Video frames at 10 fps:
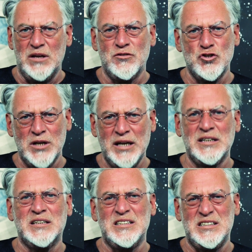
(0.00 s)
в
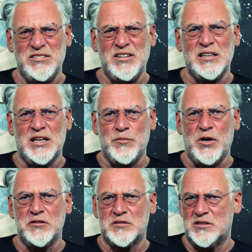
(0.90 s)
Штатах действительно
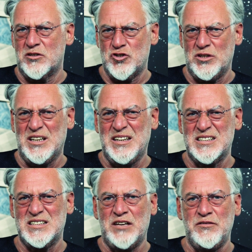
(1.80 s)
имеются совершенно
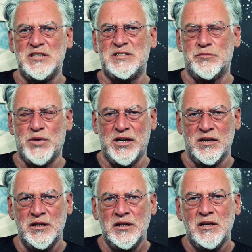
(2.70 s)

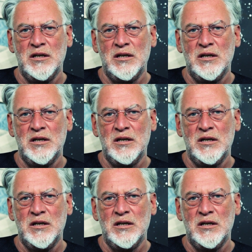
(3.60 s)
независимые